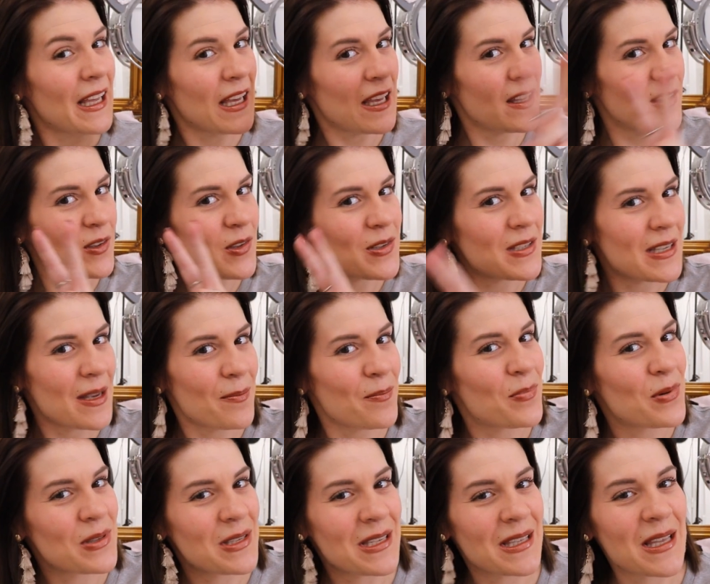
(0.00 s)
Et
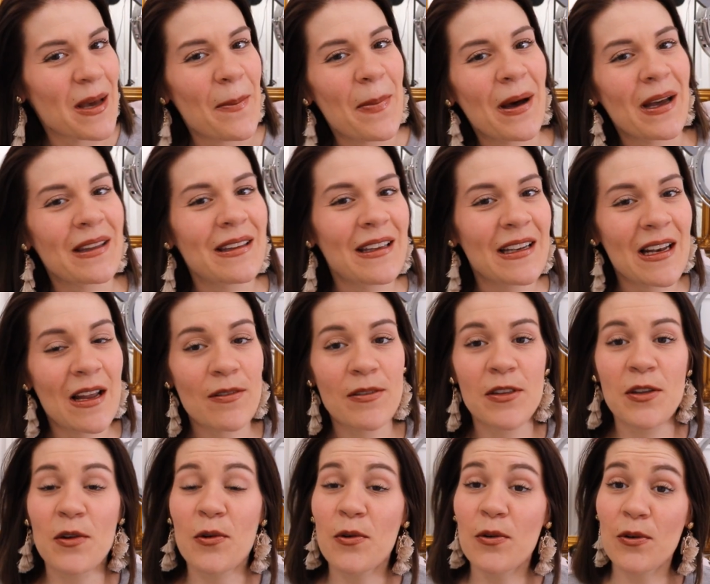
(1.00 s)
deuxième petit aparté de la
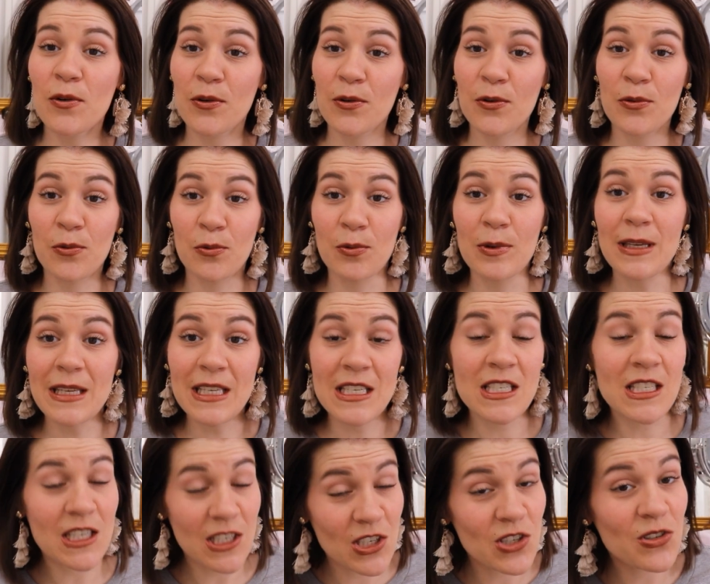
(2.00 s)
vidéo, euh, oui,
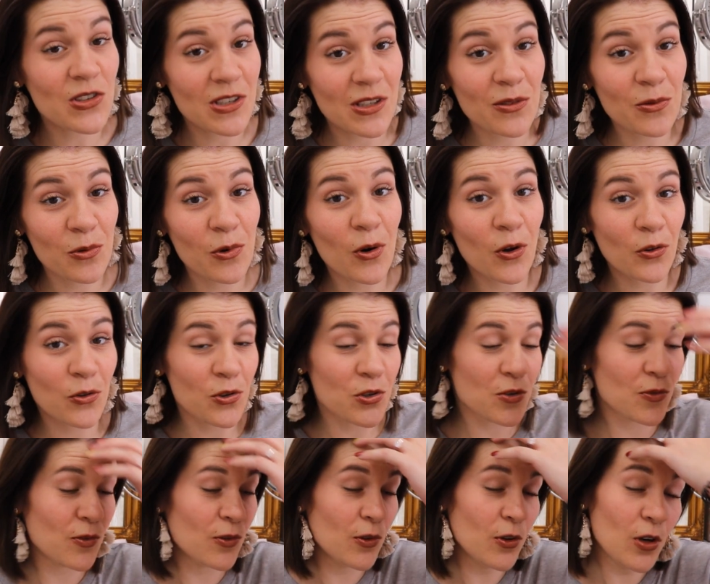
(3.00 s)
j'ai changé de couleur de
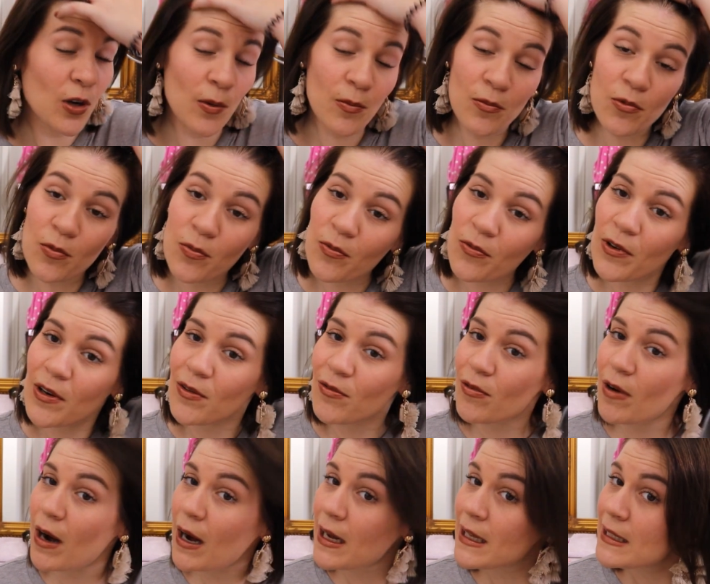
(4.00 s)
cheveux, comme vous pouvez le
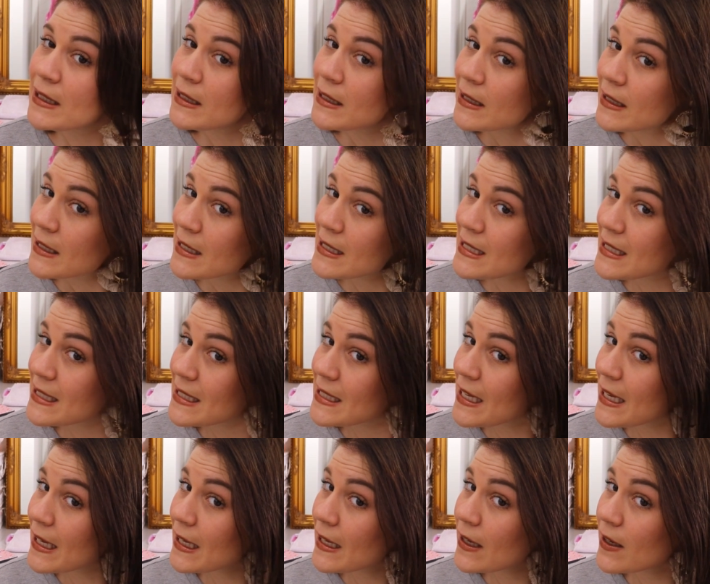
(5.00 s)
voir.
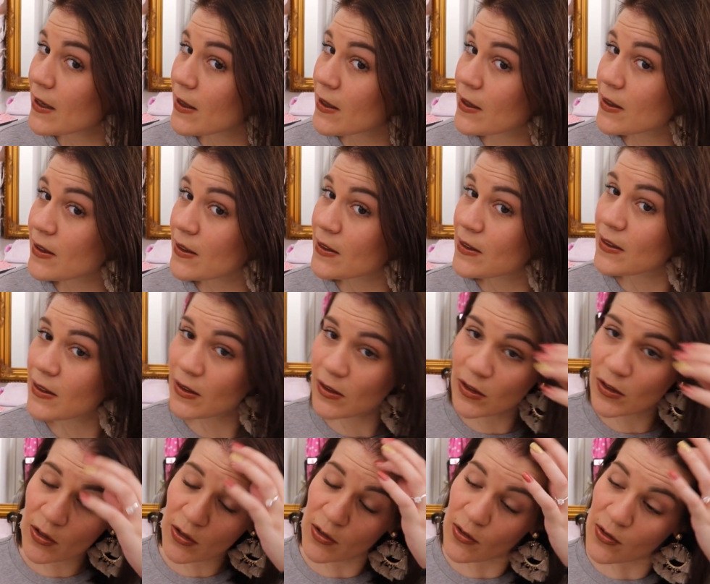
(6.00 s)
C'est euh,
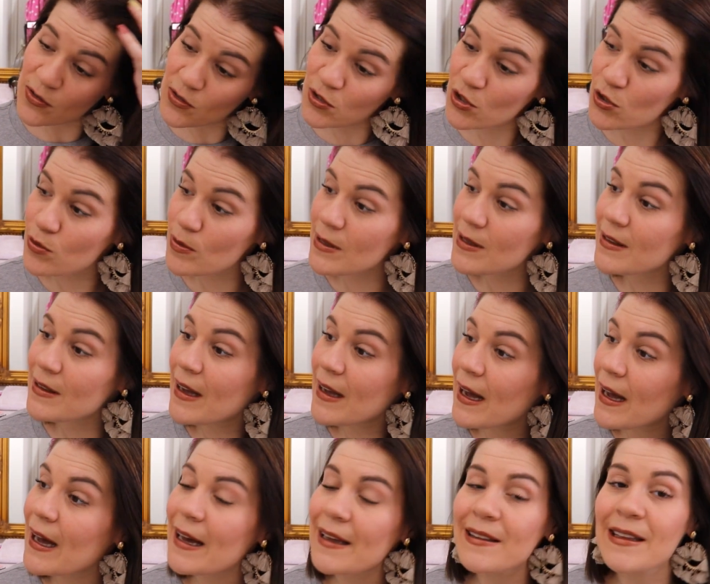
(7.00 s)
suite à
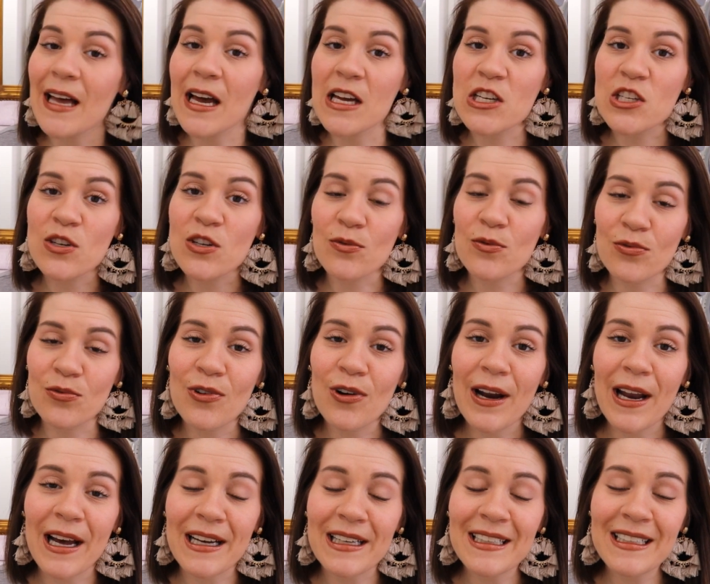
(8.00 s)
un ratage,
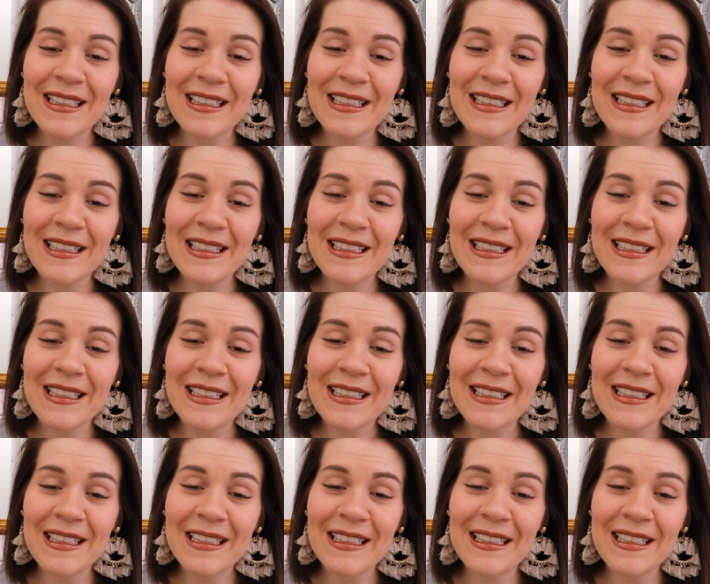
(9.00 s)
voilà.